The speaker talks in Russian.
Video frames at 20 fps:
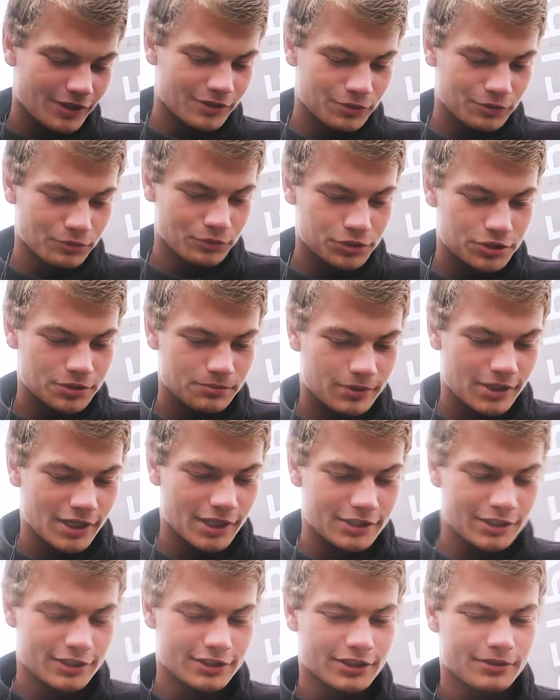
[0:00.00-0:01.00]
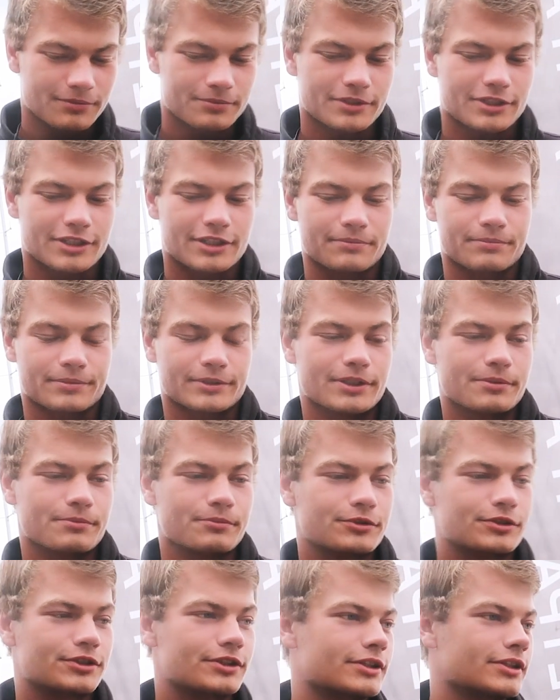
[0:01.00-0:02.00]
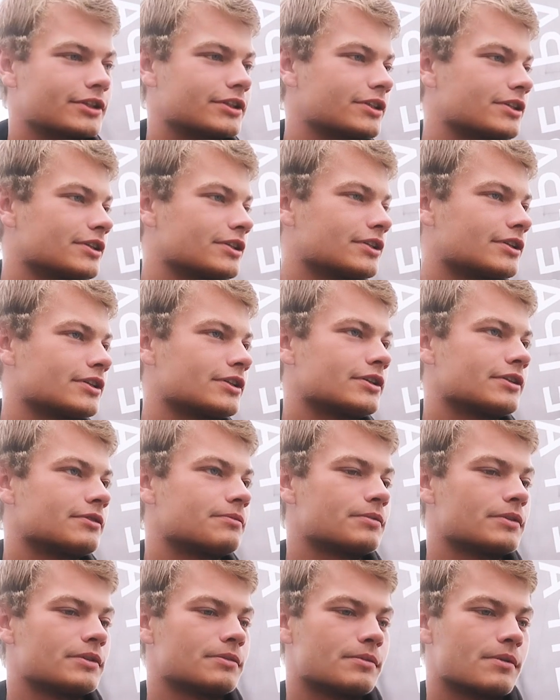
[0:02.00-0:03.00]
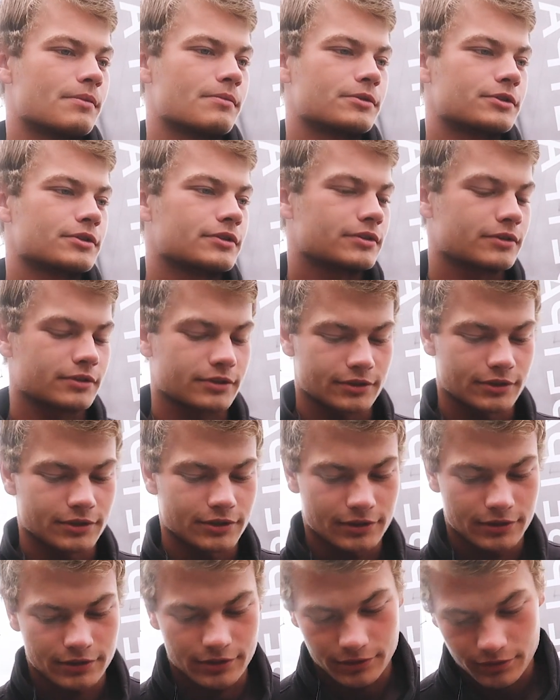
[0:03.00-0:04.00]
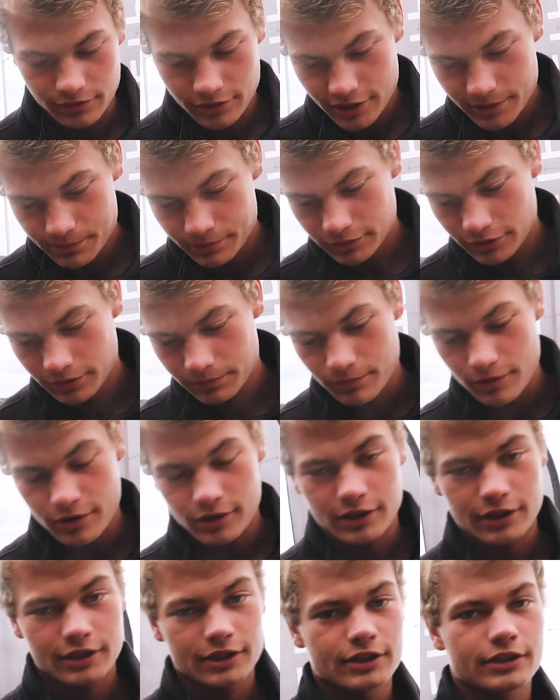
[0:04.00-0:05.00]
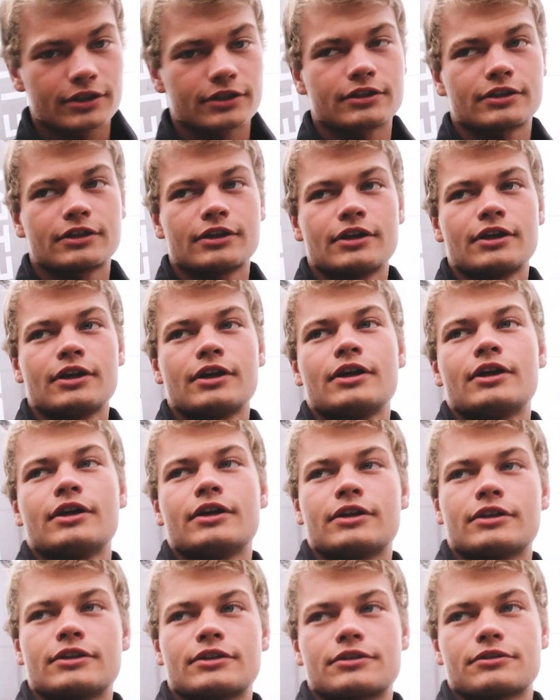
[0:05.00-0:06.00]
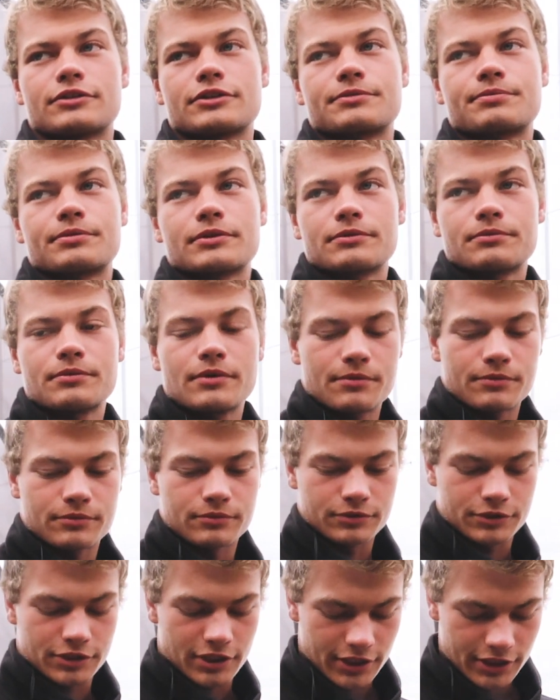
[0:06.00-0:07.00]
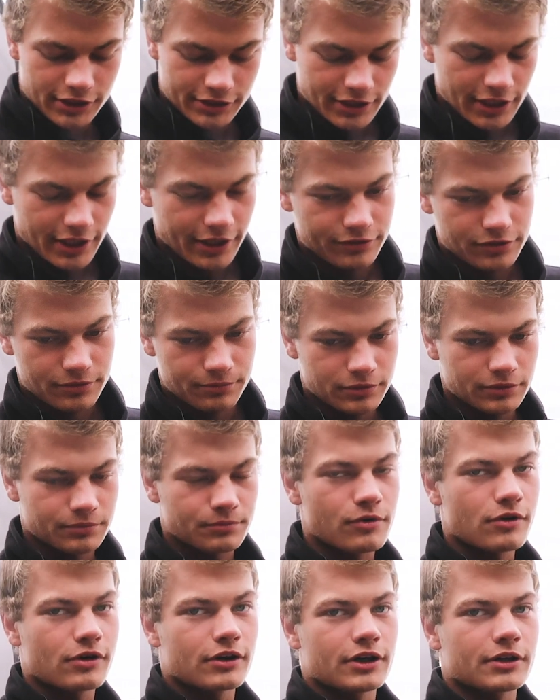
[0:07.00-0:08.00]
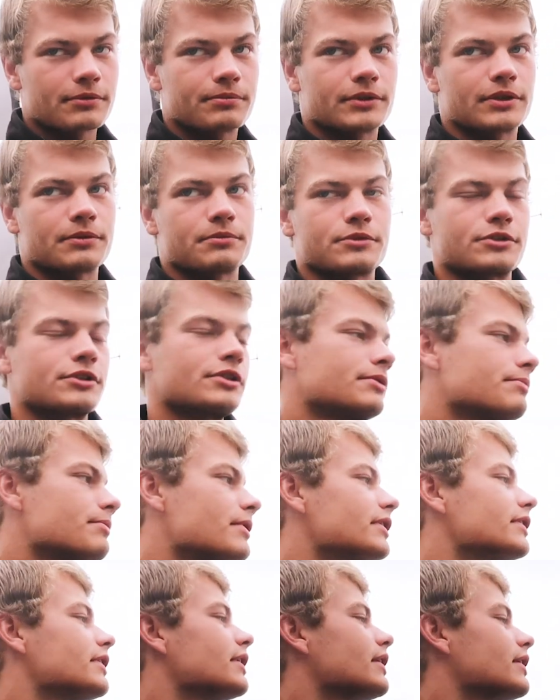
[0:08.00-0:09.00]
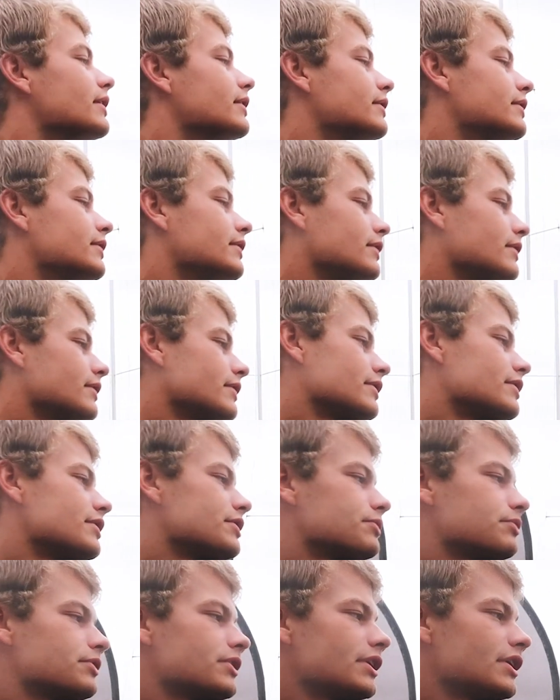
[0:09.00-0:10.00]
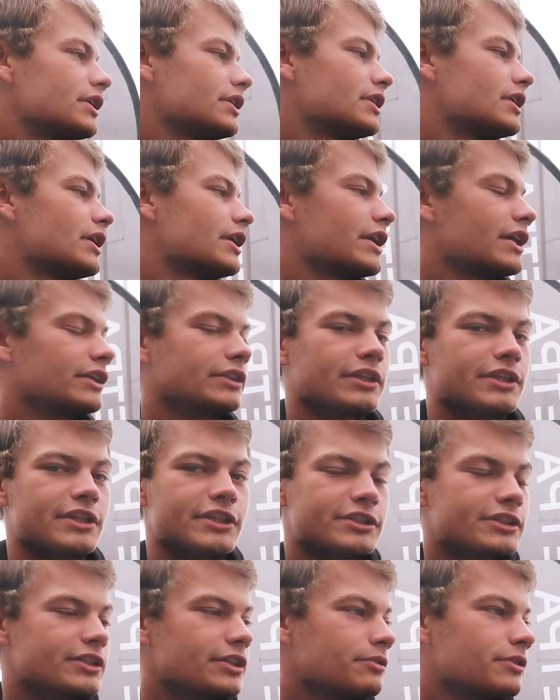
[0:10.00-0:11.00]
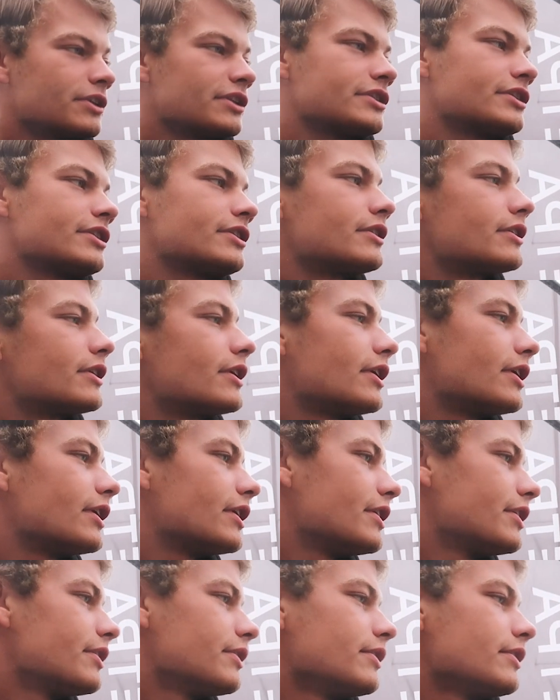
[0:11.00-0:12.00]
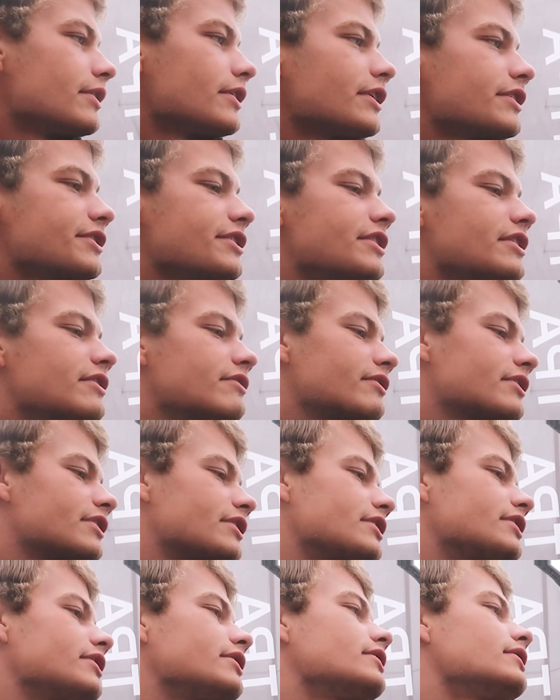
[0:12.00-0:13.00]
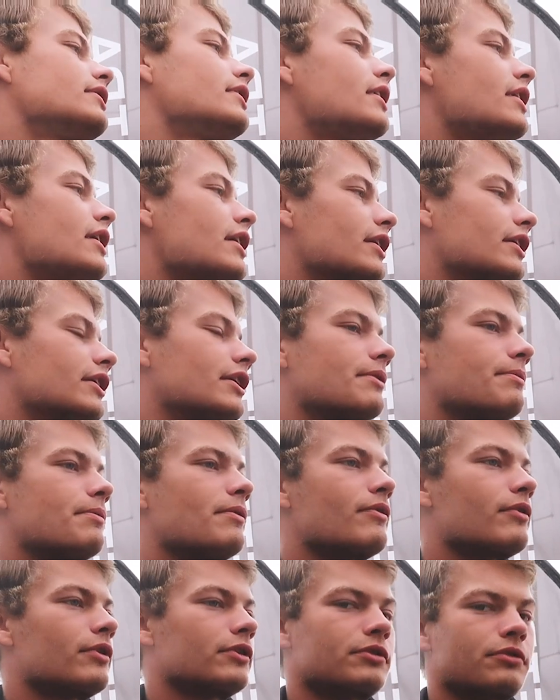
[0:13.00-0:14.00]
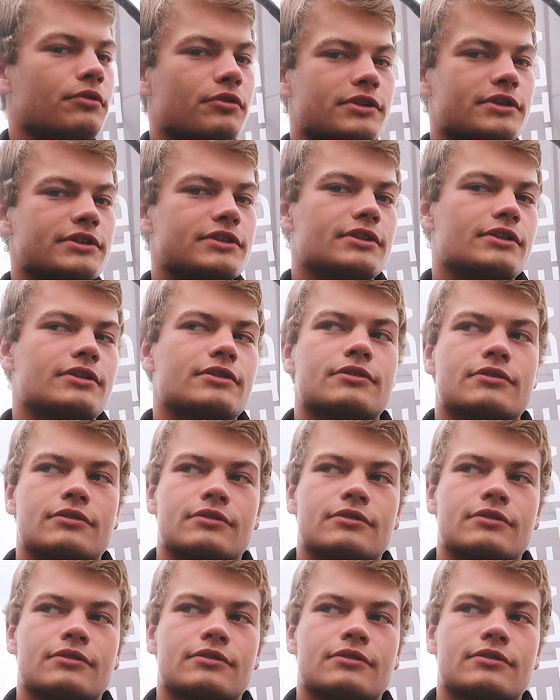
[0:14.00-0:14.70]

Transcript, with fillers: Ну, лучше брать на самом деле, потому что э, по-любому э, ноги будут мокрые, то есть по-любому штаны, скорее всего, будут мокрые, потому что борта сухие, да, яхта низкая у нас э, и относительно воды, да, поворот крутится,